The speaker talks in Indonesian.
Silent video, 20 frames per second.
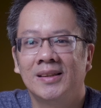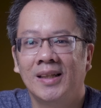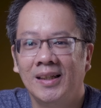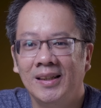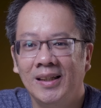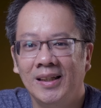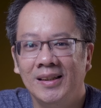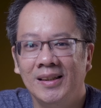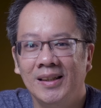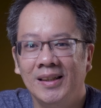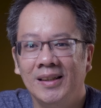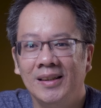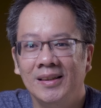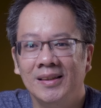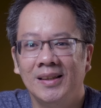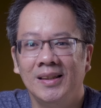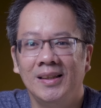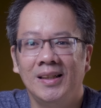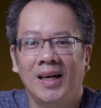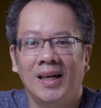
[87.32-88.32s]
Sayangnya
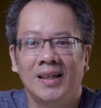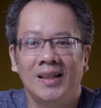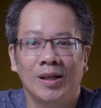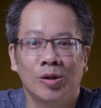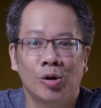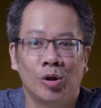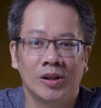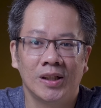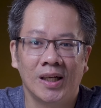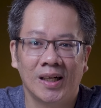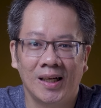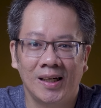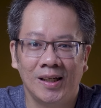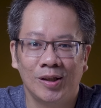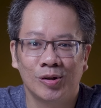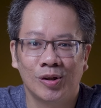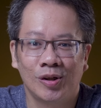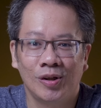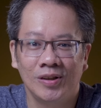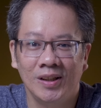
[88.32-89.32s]
tidak ada kontak
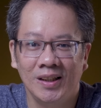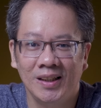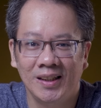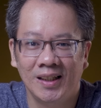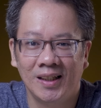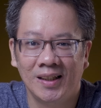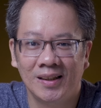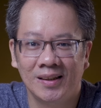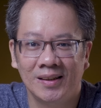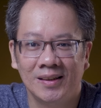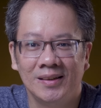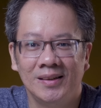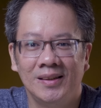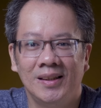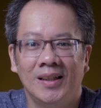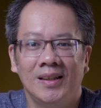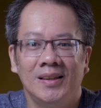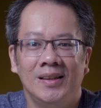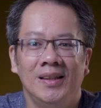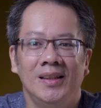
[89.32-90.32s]
elektroniknya,
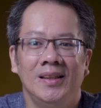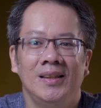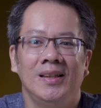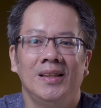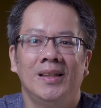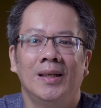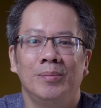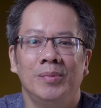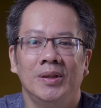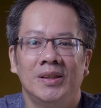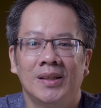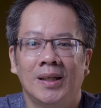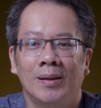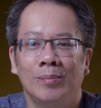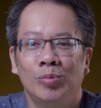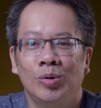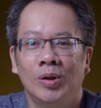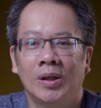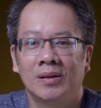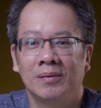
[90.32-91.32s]
jadi tidak bisa
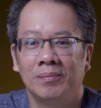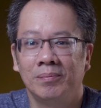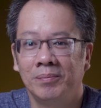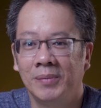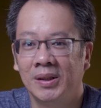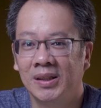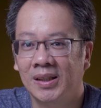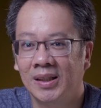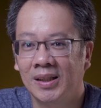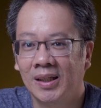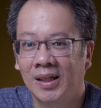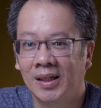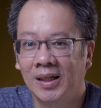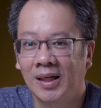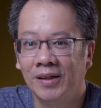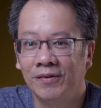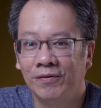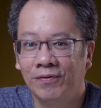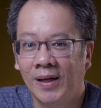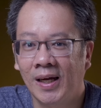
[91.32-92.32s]
buat
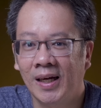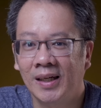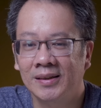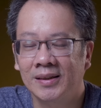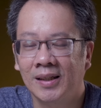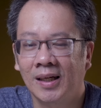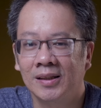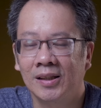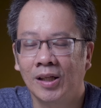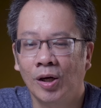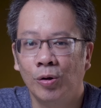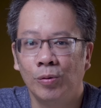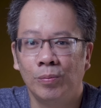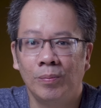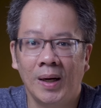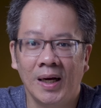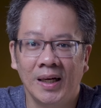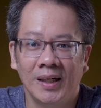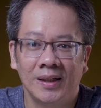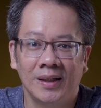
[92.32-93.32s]
mentenagai flash atau
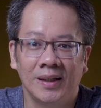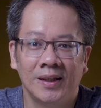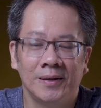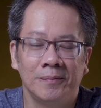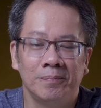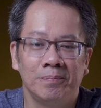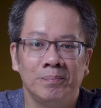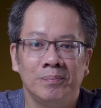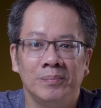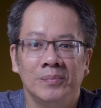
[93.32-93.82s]
mic ya.